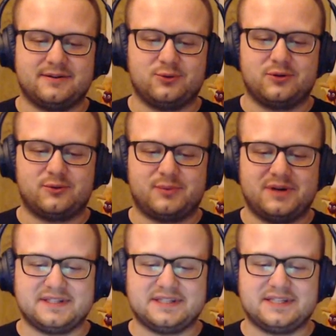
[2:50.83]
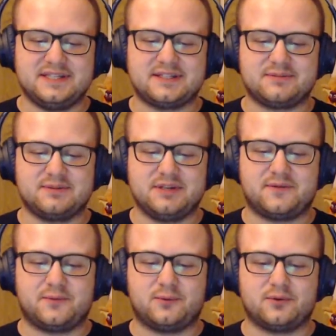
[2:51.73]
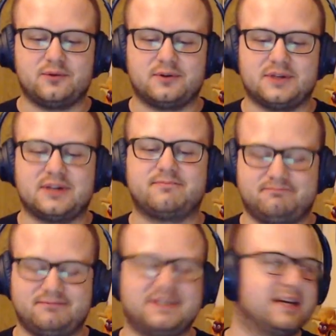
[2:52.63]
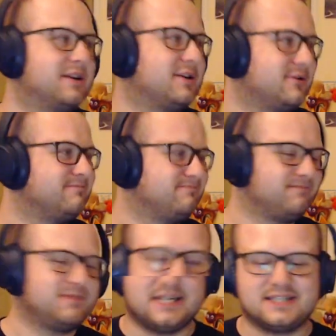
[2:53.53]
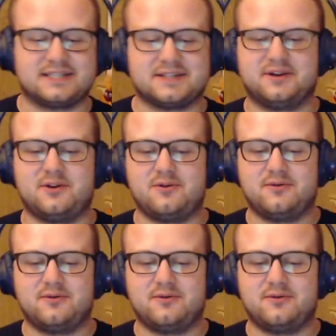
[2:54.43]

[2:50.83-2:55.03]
Nur normalerweise ziehen die das mit ihren Pfoten runter. Genau. Ganz genau.